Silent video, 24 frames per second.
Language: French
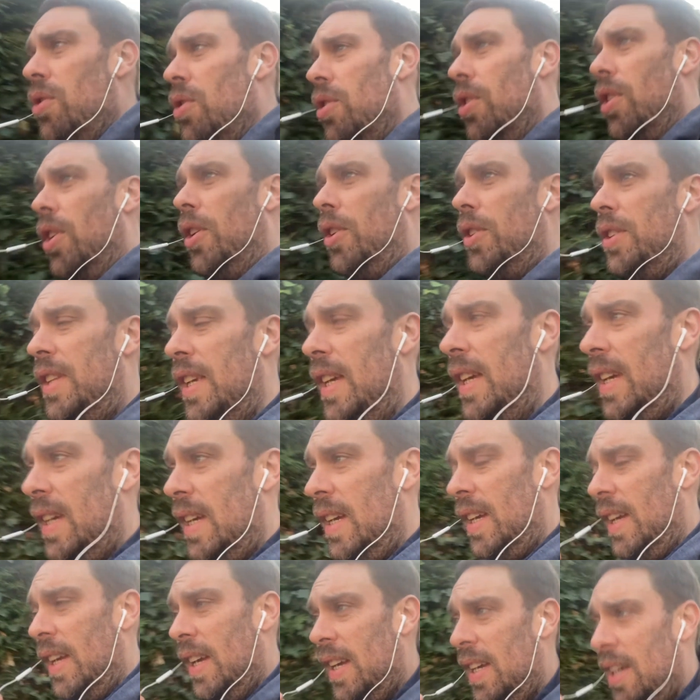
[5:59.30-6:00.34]
euh,
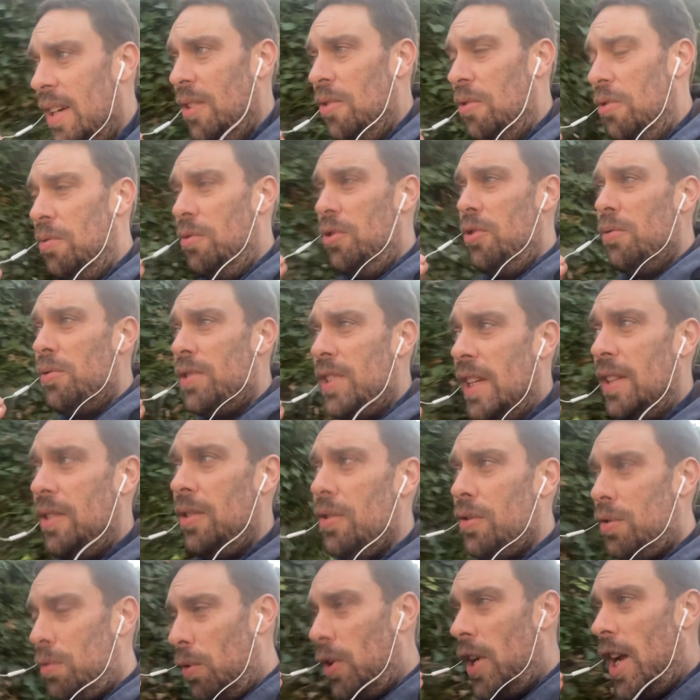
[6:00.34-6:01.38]
des, une newsletter
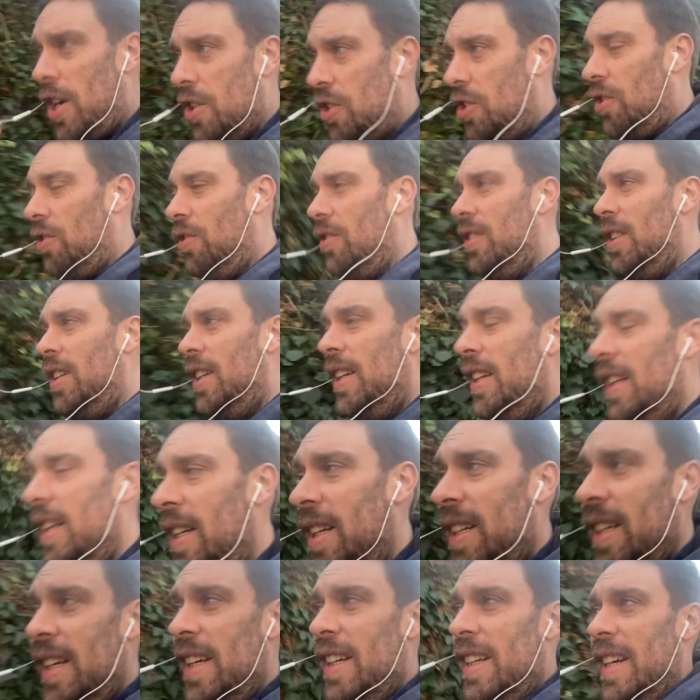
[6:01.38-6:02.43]
sur l'argent.
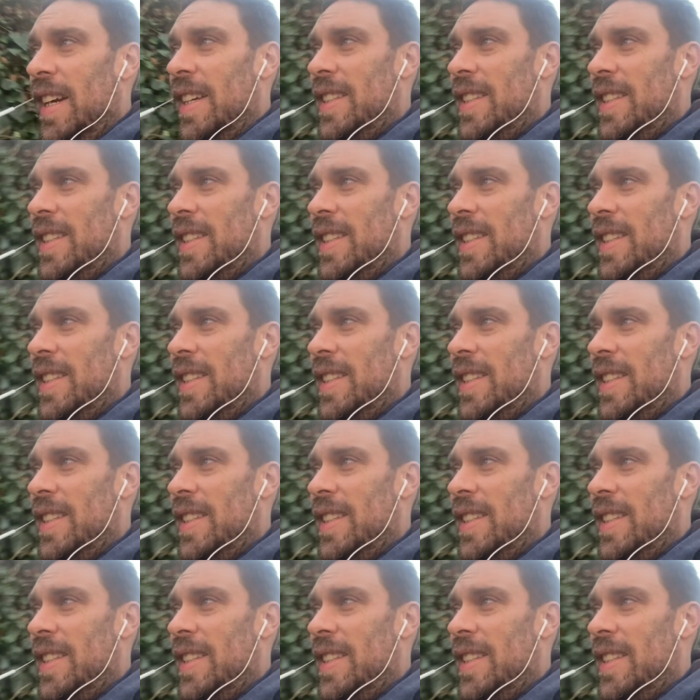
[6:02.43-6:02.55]
Et